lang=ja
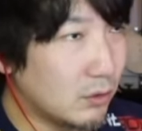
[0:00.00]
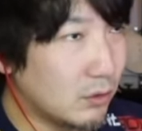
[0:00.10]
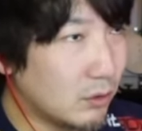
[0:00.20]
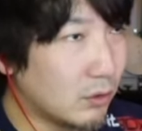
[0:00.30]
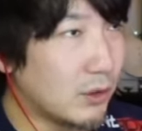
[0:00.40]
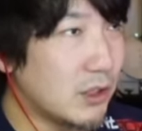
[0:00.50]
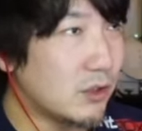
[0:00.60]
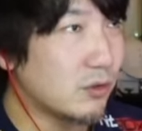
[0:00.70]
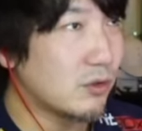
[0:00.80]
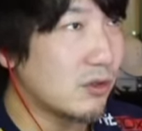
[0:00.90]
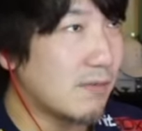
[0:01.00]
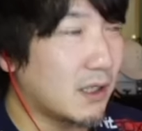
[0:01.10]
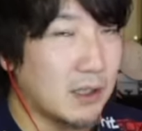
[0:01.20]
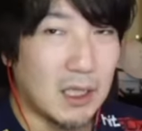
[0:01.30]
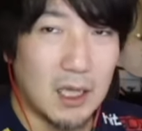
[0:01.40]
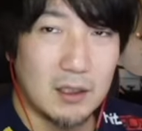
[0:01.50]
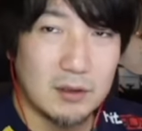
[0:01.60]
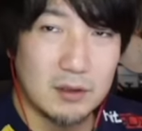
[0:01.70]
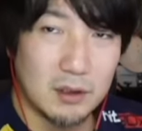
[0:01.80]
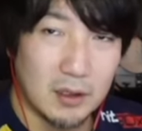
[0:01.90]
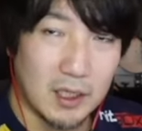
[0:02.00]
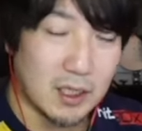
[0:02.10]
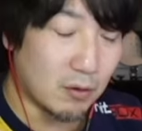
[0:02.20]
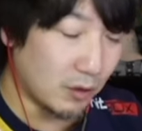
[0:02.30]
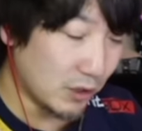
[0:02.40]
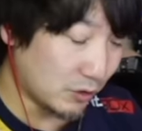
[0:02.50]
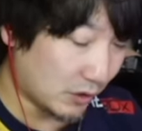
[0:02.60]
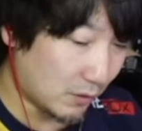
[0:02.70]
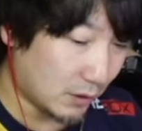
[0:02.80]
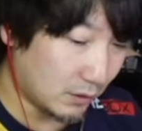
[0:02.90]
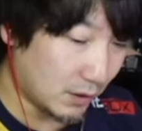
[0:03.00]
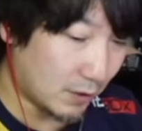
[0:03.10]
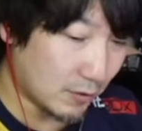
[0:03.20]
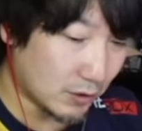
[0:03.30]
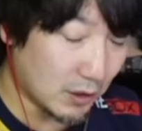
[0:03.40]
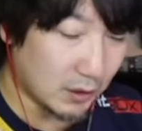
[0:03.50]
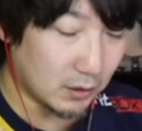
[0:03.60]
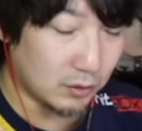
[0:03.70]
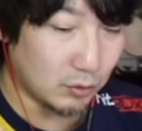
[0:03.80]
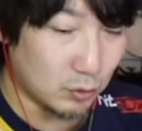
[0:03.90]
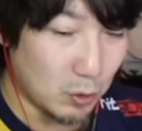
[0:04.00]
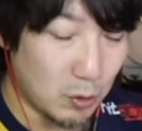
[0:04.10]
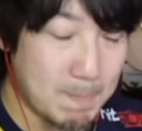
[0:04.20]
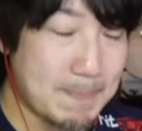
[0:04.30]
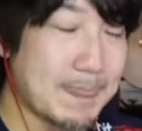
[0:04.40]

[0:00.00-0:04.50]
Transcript: の練習をする前に結構練習したのがあってそれは何かっていうと